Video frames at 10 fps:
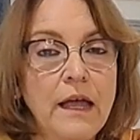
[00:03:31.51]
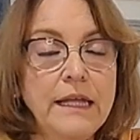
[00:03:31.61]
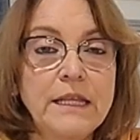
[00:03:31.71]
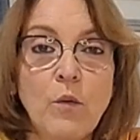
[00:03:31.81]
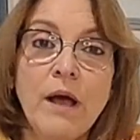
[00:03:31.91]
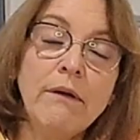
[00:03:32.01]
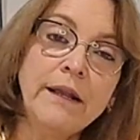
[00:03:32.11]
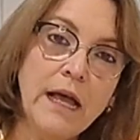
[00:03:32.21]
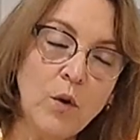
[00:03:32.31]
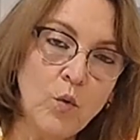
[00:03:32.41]
Y te voy a hablar
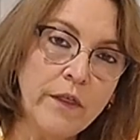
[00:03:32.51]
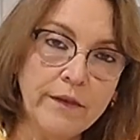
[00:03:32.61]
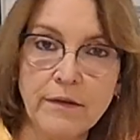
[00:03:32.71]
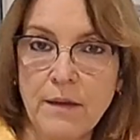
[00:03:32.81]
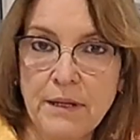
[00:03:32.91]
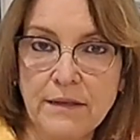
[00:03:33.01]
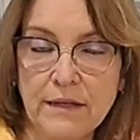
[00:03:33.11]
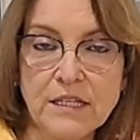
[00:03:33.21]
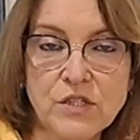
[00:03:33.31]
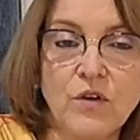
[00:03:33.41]
de algunas de estas
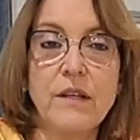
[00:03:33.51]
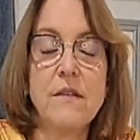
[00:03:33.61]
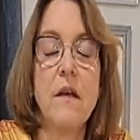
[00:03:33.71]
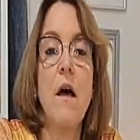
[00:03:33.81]
investigaciones.